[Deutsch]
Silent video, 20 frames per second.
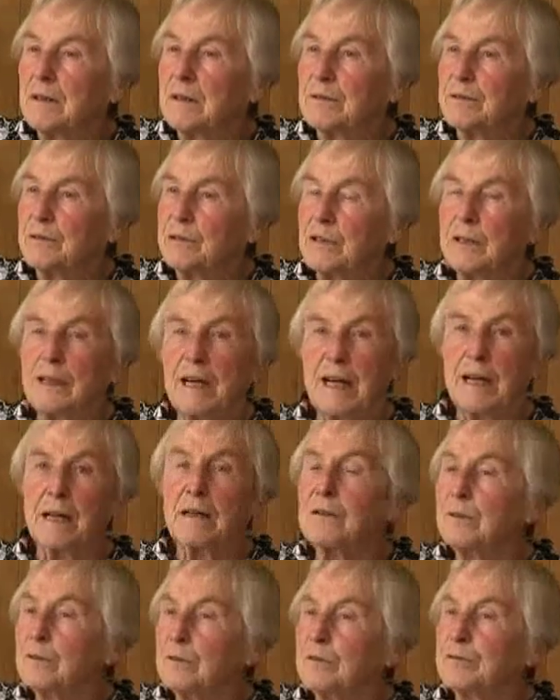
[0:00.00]
Von den
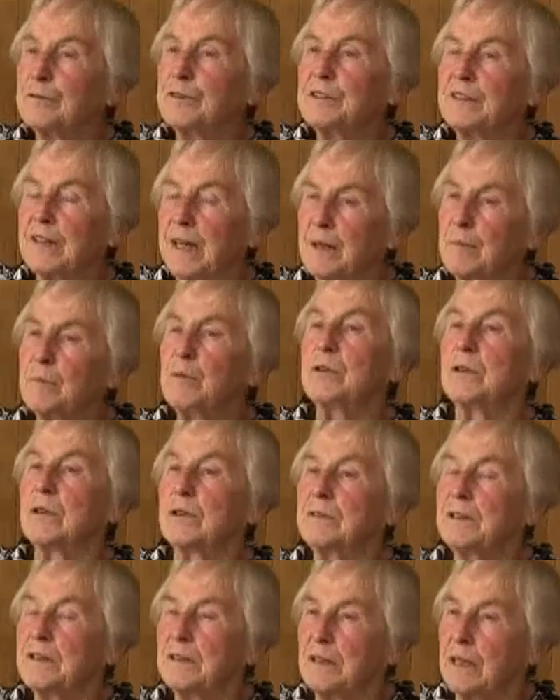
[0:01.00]
Lehrern und von seiner
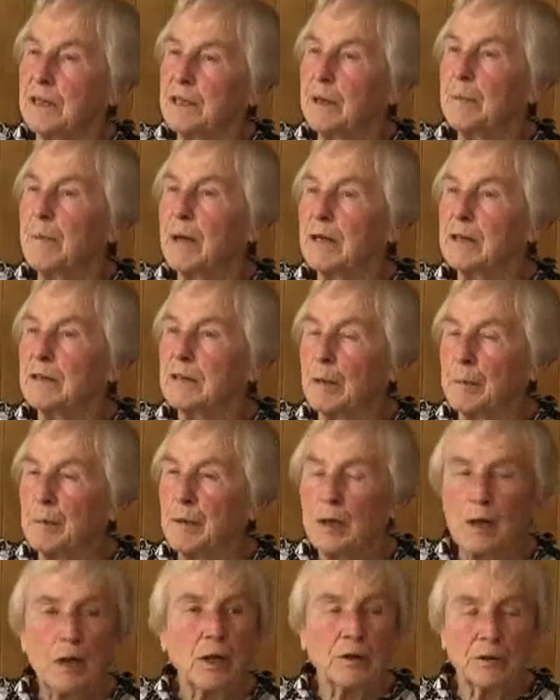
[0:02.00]
Mutter, wie ich dann gemerkt habe.
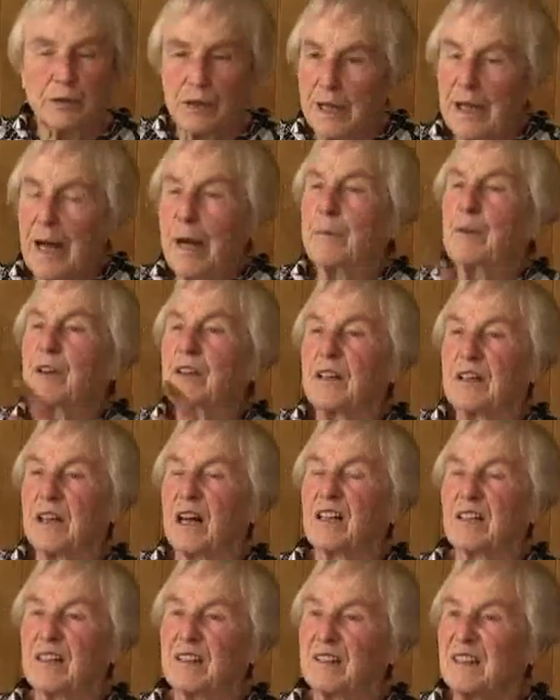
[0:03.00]
Und dann habe ich
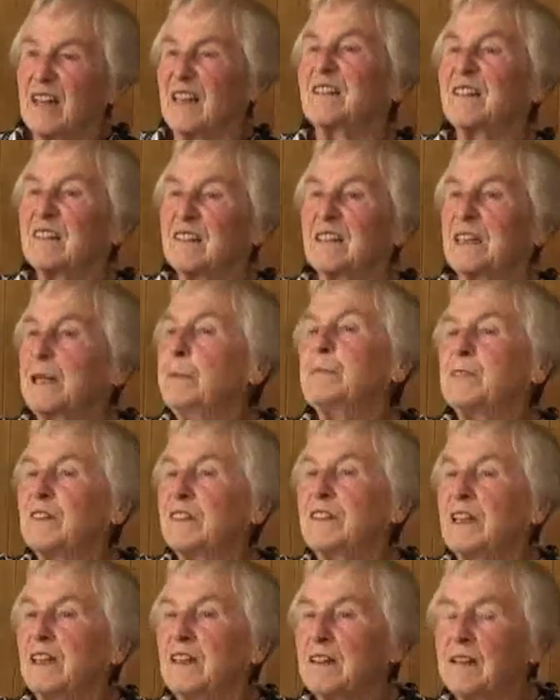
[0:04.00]
gedacht, das
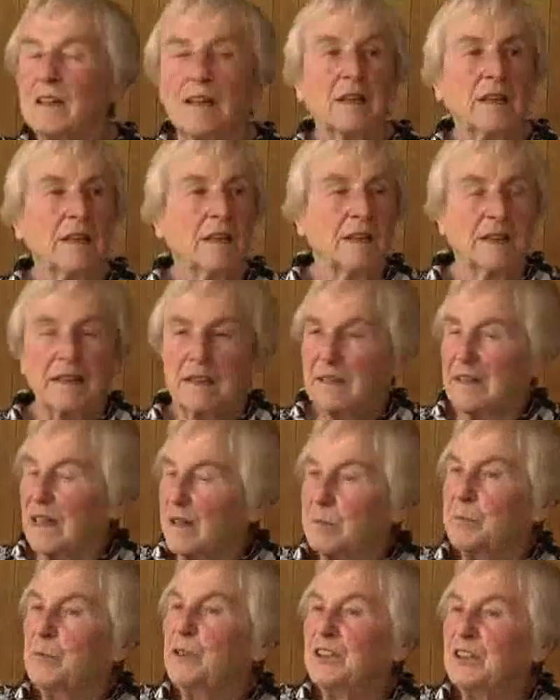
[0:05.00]
gibt's nicht.
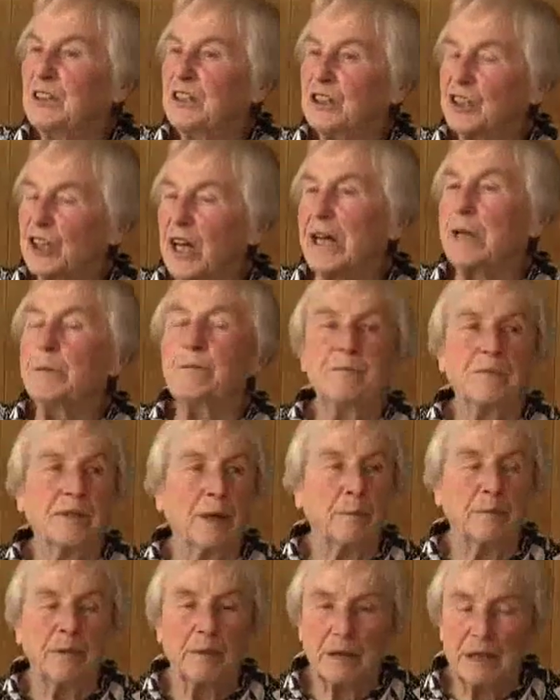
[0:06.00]
Da muss ich schreiben.
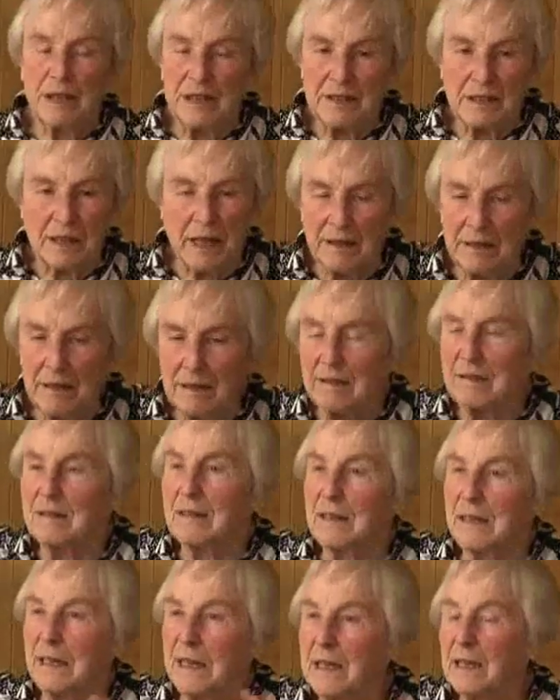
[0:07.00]
Ich kann
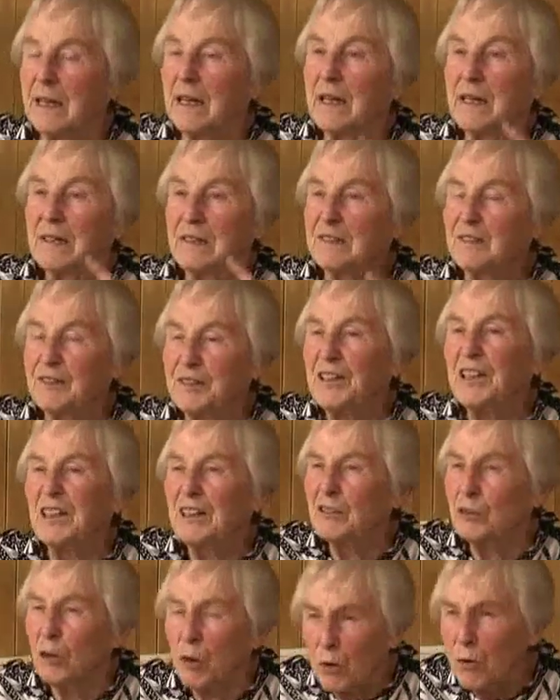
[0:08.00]
nicht dagegen. Das finde
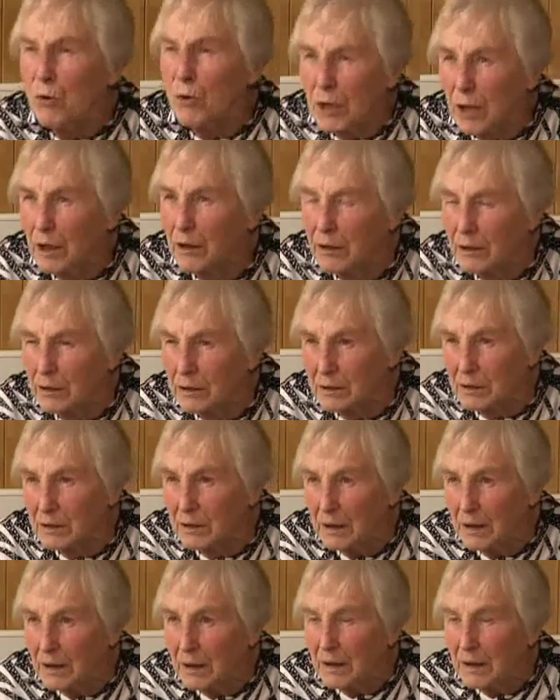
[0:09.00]
ich so unerhört.